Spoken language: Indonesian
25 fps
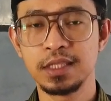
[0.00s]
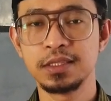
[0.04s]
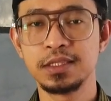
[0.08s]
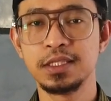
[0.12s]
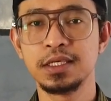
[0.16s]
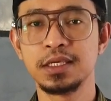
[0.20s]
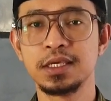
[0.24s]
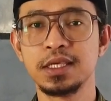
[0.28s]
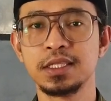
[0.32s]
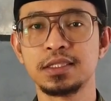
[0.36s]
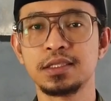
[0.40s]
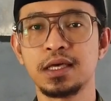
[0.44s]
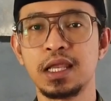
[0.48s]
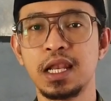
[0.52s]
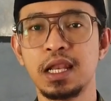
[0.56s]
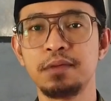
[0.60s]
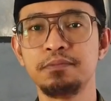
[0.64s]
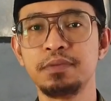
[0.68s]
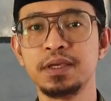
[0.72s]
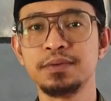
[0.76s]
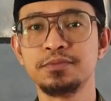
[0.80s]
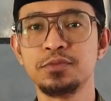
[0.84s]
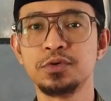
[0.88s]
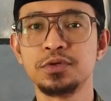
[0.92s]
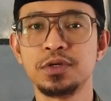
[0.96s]
hati
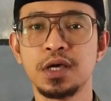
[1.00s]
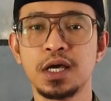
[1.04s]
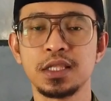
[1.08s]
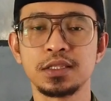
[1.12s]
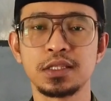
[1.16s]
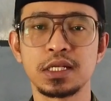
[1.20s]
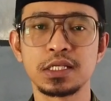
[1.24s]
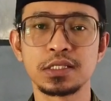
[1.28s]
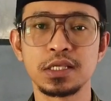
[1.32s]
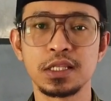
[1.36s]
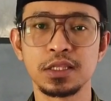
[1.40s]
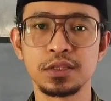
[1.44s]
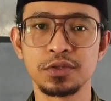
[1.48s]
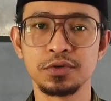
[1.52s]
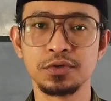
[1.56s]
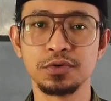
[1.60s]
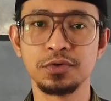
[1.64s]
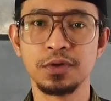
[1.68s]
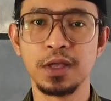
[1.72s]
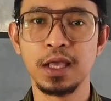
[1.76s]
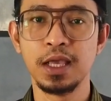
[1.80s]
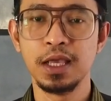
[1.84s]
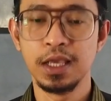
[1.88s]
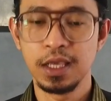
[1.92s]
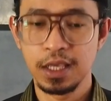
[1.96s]
kita lebih mudah
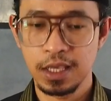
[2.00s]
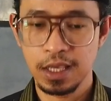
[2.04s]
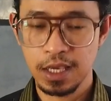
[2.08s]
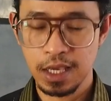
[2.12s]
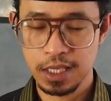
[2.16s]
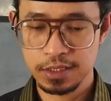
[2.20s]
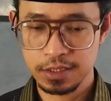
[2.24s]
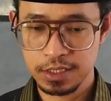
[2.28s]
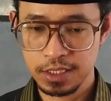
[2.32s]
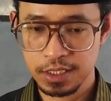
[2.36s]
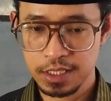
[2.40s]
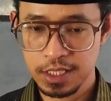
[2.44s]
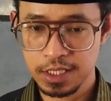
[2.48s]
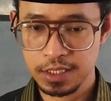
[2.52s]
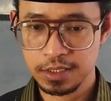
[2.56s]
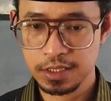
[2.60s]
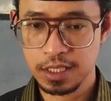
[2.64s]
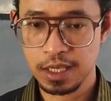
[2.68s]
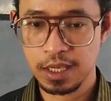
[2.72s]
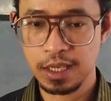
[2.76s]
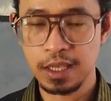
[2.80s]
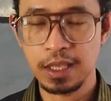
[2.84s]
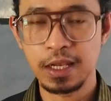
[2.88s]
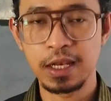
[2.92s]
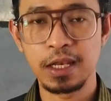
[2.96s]
tersentuh hati
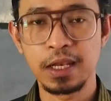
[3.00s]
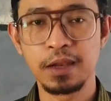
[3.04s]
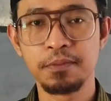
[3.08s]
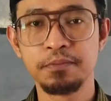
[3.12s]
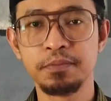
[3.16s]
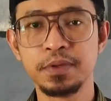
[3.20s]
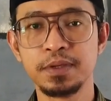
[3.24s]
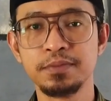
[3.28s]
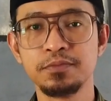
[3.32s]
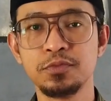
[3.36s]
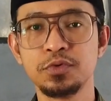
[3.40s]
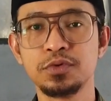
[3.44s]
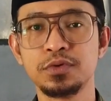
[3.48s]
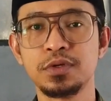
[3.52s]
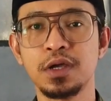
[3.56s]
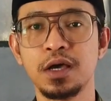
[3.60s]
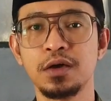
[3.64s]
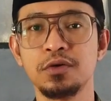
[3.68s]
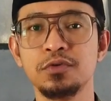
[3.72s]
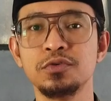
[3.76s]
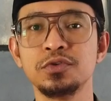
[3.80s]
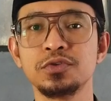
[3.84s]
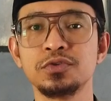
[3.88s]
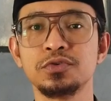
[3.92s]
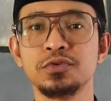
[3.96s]
kita lebih
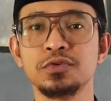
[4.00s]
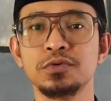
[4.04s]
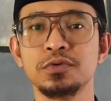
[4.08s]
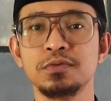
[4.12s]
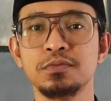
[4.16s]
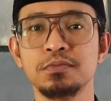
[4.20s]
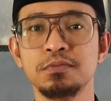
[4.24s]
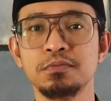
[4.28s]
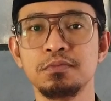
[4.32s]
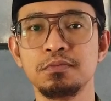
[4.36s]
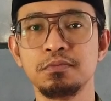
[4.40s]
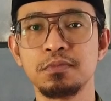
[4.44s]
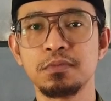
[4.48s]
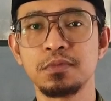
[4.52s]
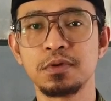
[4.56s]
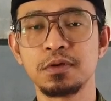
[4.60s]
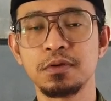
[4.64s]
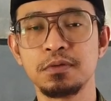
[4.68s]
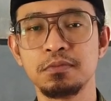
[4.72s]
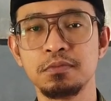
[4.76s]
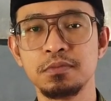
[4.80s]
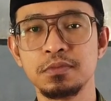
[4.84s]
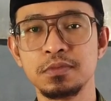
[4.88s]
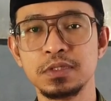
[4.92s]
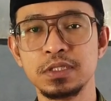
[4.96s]
mudah untuk
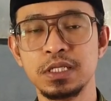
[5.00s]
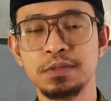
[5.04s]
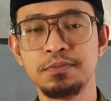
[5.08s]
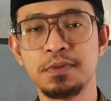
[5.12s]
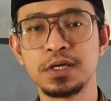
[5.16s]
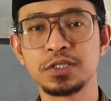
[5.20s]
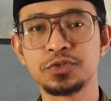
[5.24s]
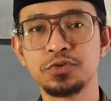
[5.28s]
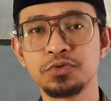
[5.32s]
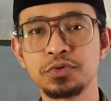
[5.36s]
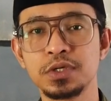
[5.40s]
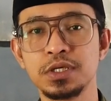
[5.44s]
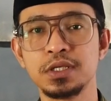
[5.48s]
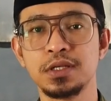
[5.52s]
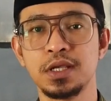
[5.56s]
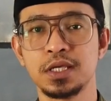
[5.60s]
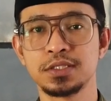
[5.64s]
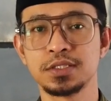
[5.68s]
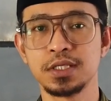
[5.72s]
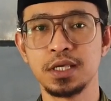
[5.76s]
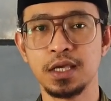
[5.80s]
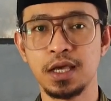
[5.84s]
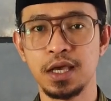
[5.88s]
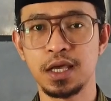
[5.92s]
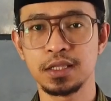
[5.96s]
dimasuki
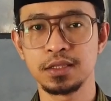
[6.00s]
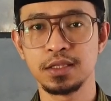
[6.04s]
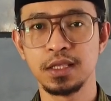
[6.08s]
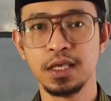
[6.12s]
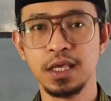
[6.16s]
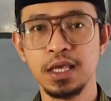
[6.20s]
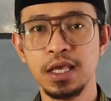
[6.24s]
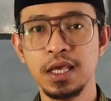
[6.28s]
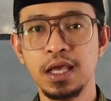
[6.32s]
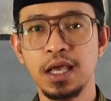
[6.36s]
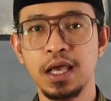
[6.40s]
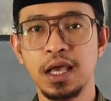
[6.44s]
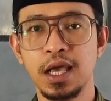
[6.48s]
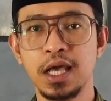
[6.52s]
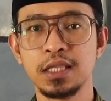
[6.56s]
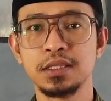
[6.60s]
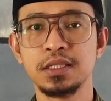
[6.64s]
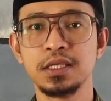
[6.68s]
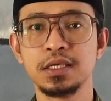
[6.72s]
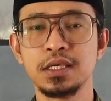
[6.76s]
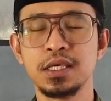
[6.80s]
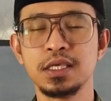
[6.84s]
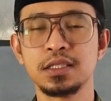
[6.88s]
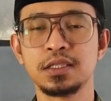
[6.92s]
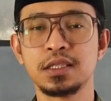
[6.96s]
nasihat.
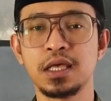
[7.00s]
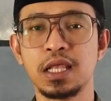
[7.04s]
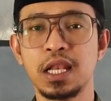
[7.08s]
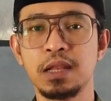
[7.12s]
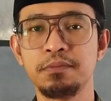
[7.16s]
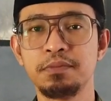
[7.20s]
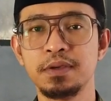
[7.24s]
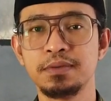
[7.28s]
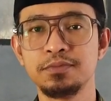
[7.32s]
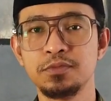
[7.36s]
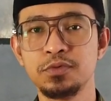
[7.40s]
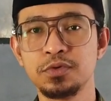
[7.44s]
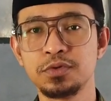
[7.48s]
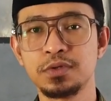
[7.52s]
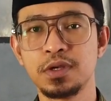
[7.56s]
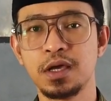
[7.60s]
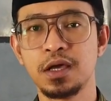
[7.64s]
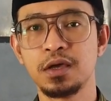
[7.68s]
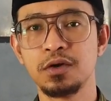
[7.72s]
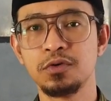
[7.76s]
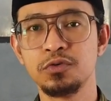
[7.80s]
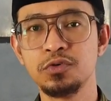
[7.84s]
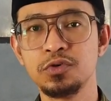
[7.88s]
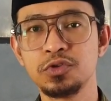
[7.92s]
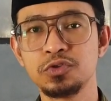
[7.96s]
Hati kita lebih
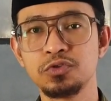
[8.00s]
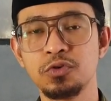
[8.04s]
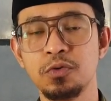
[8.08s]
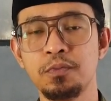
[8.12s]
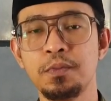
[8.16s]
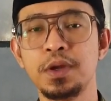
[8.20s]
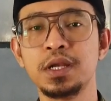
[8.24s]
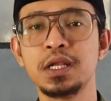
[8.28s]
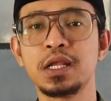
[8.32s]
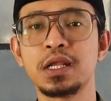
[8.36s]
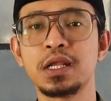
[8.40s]
mudah untuk